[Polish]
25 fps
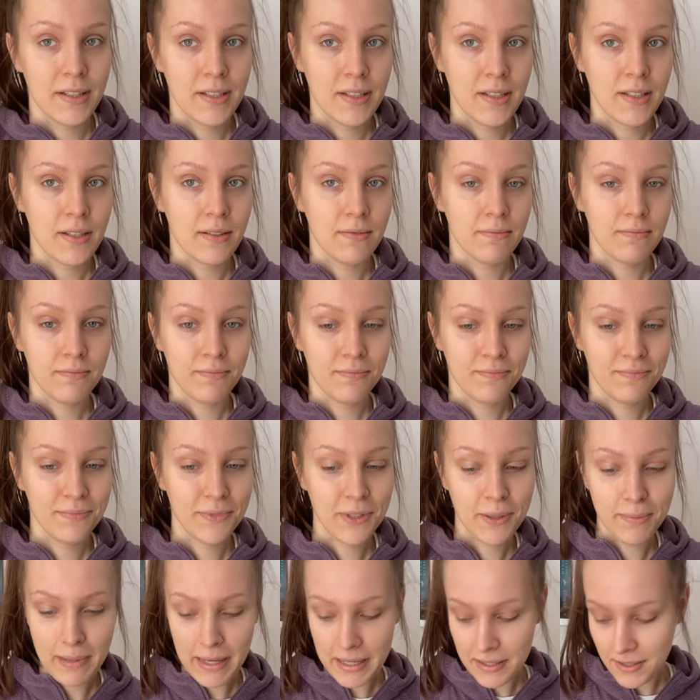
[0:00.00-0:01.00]
Y,
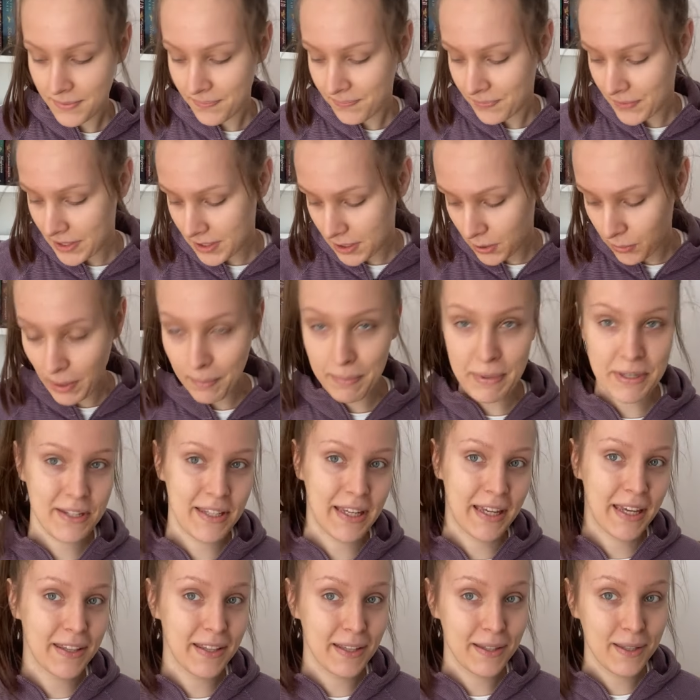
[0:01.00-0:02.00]
dbać i zgłębiać
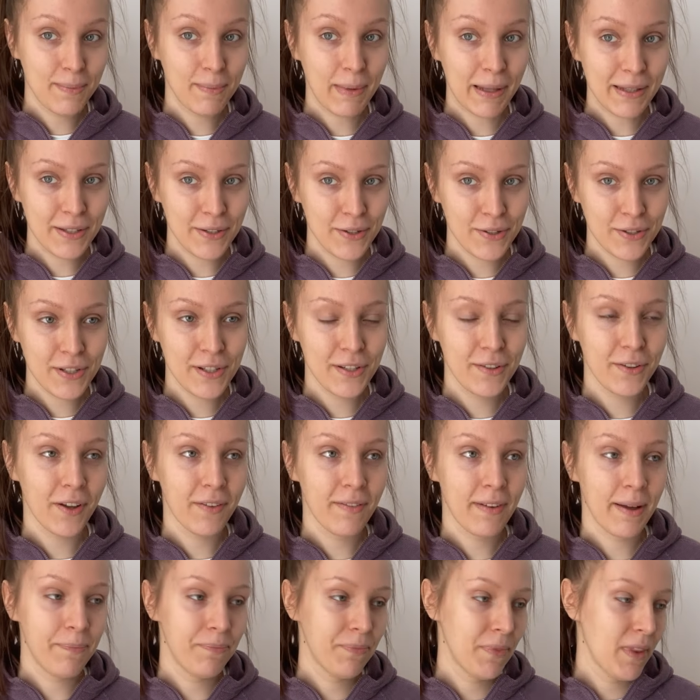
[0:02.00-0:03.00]
takie te tematy
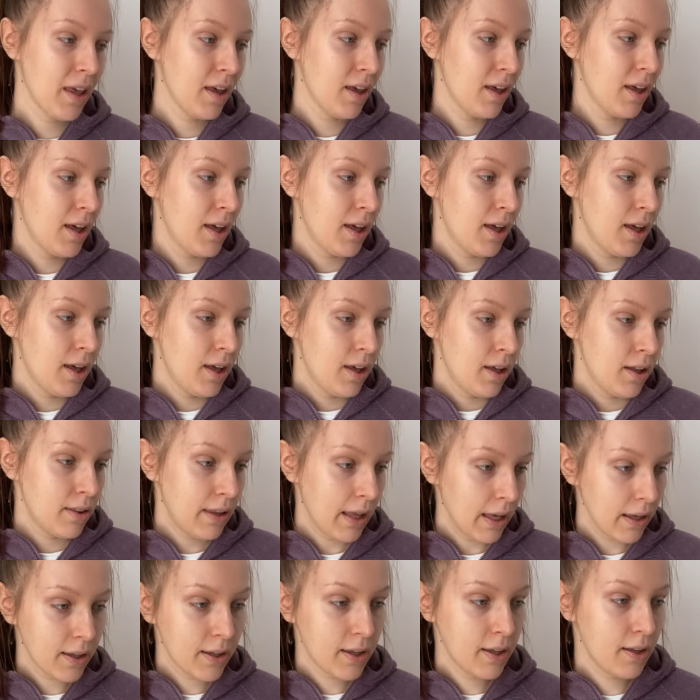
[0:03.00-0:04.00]
roślinowe.
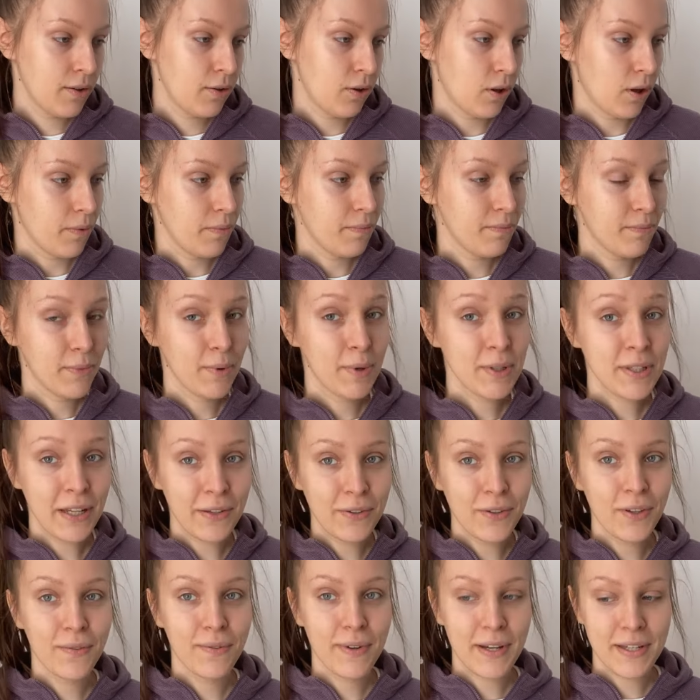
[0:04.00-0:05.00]
Tak, no,
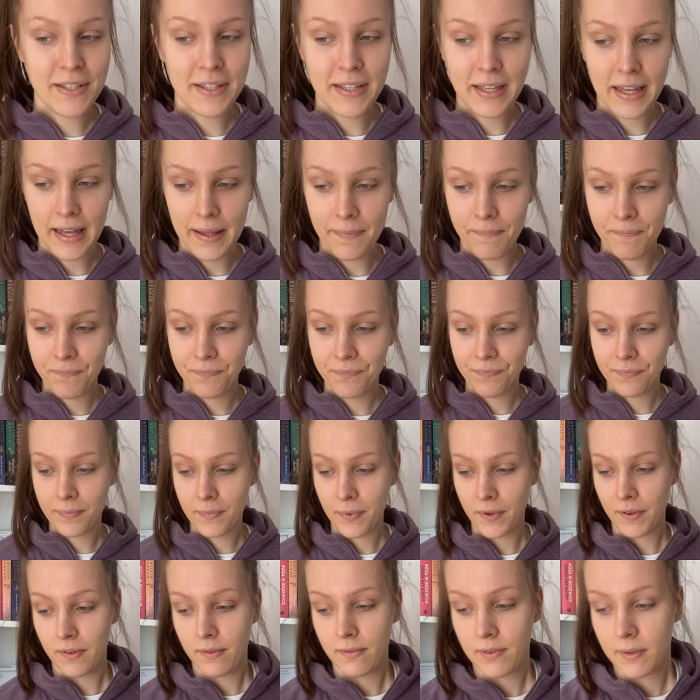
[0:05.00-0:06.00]
ostatnio właśnie mm,
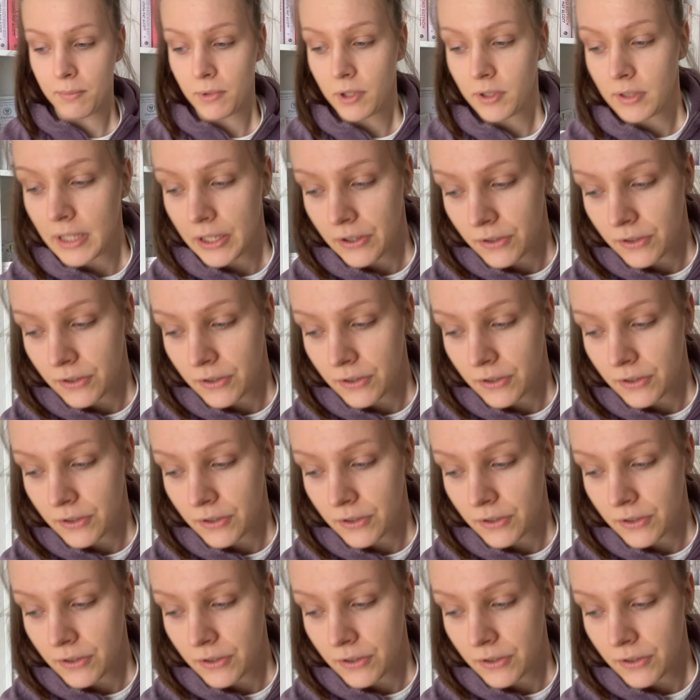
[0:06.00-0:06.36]
powiem Wam o ta